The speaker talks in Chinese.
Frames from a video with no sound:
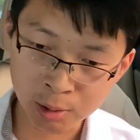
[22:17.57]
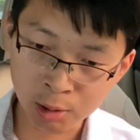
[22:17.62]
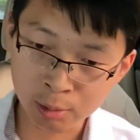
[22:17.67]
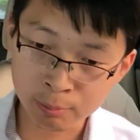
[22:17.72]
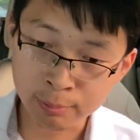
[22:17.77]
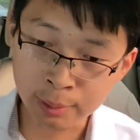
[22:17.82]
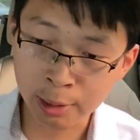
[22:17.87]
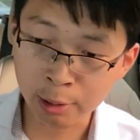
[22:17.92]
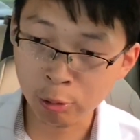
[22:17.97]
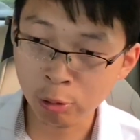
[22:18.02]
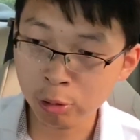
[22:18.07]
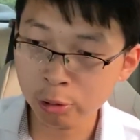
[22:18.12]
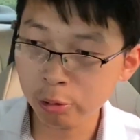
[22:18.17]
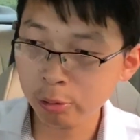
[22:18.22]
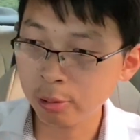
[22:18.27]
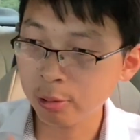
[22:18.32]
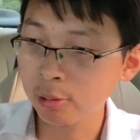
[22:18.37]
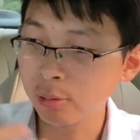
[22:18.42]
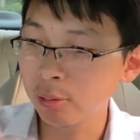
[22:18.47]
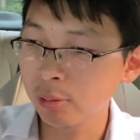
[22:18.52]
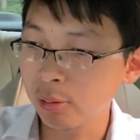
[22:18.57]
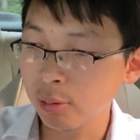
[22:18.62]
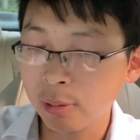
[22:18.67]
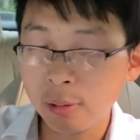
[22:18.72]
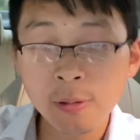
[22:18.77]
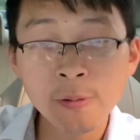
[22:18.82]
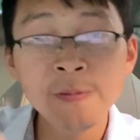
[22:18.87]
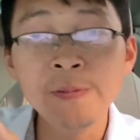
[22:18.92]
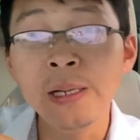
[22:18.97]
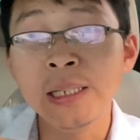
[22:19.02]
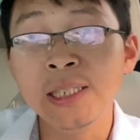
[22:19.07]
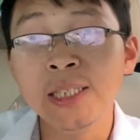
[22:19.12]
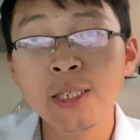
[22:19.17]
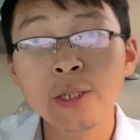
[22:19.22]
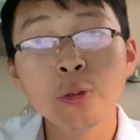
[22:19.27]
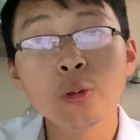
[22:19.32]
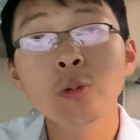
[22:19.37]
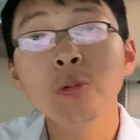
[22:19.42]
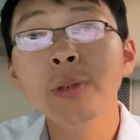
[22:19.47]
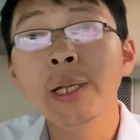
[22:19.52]
美国就去反击
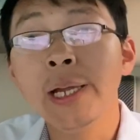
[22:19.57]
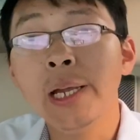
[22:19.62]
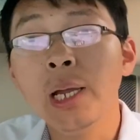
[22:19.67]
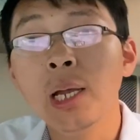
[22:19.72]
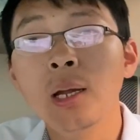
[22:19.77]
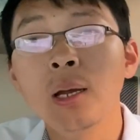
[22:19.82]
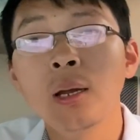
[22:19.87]
苏联。